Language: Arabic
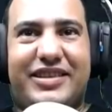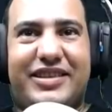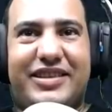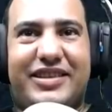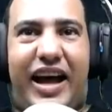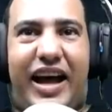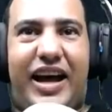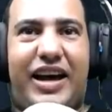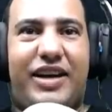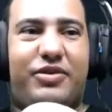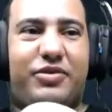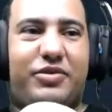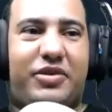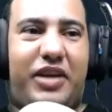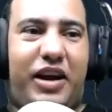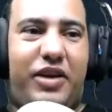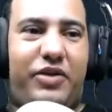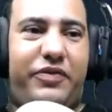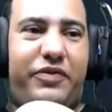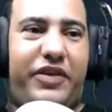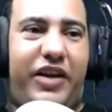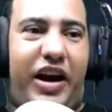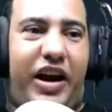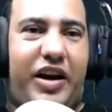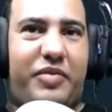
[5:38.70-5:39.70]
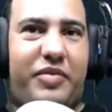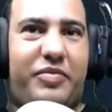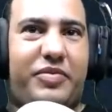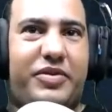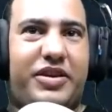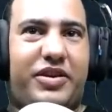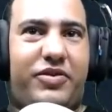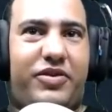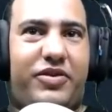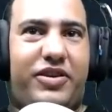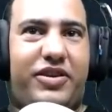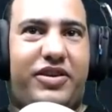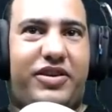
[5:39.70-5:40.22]
تعالوا تعالوا في
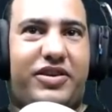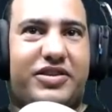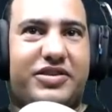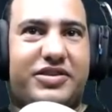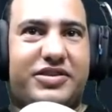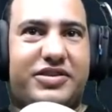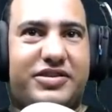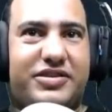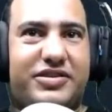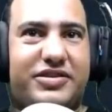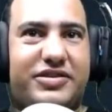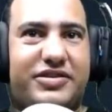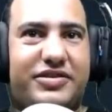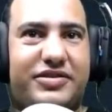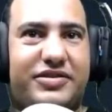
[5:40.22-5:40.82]
العربيه وخلاص